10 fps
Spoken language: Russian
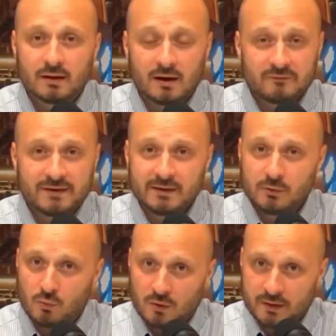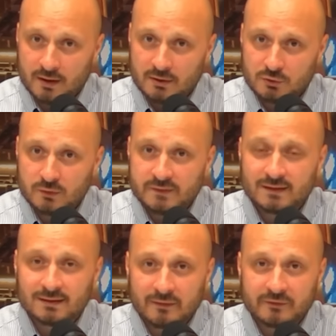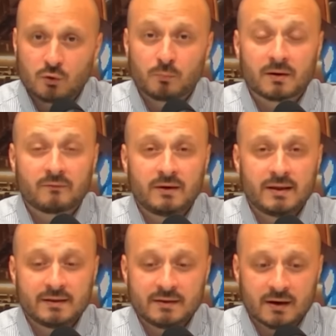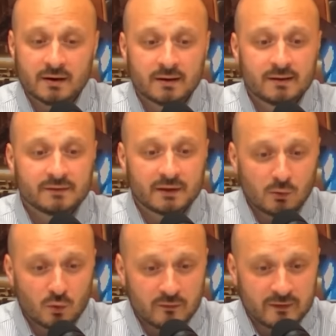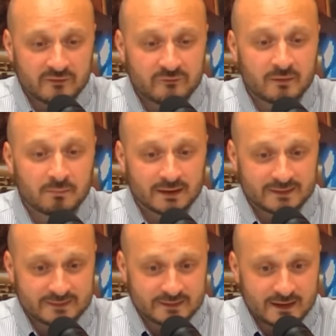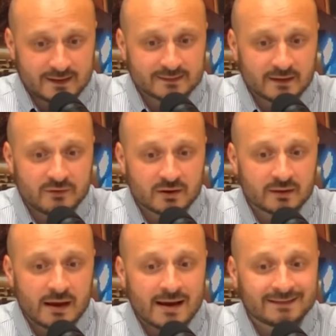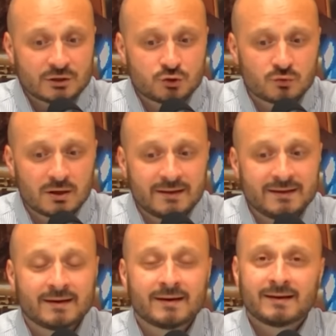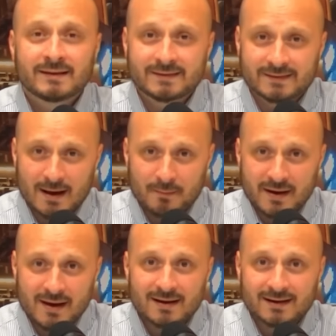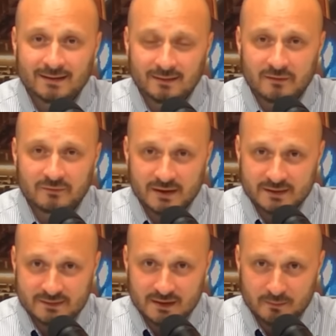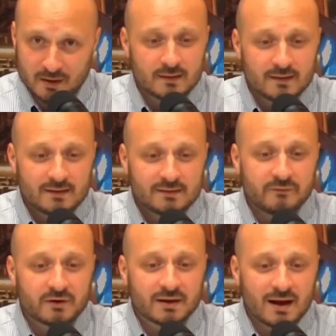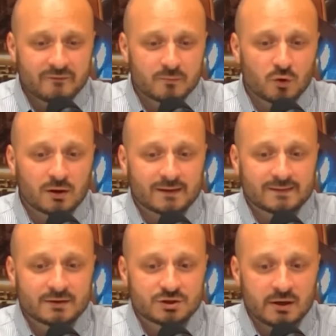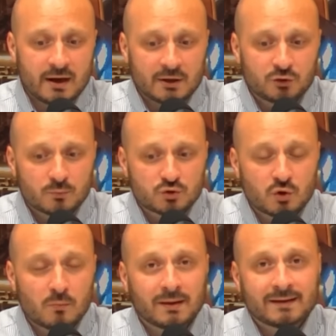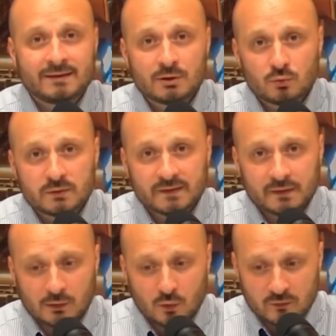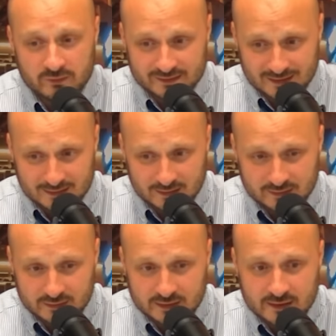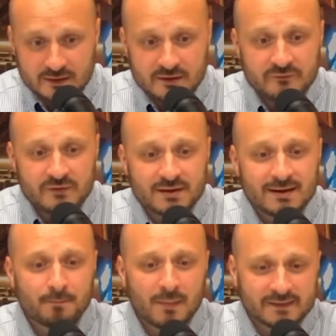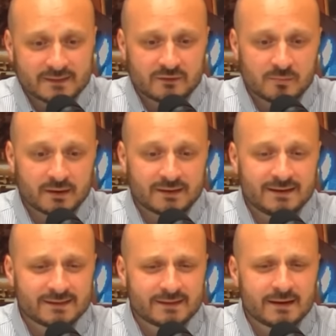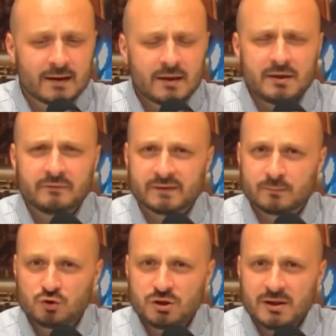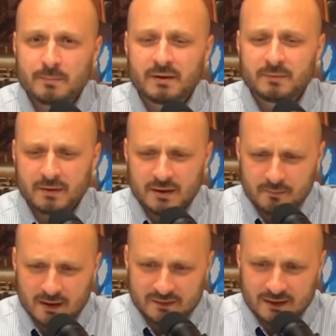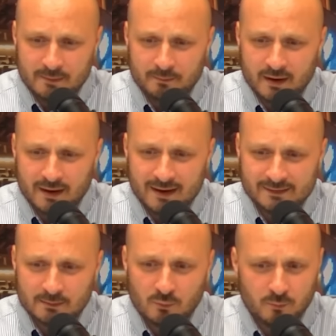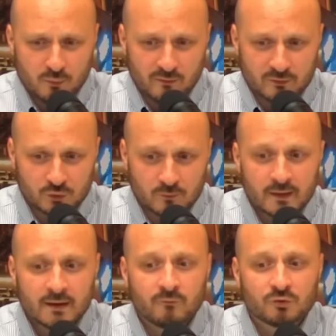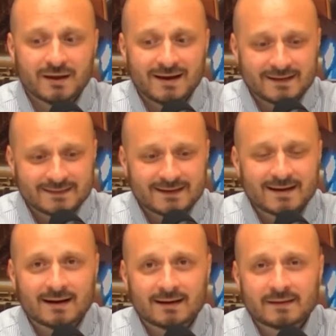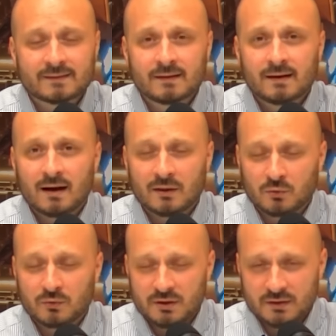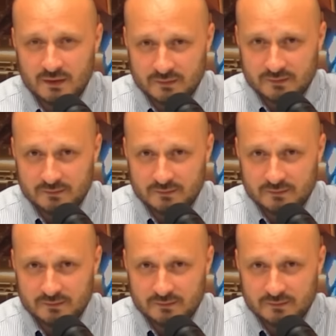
А в регионах, то есть главных управлениях налоговой в областях, наверное, это чуть ли не самая главная тема. Наверняка вы много раз слышали о том, что блокируются налоговые накладные и видели массовые протесты и возмущения предпринимателей по этому поводу. Вот это как раз оно и есть.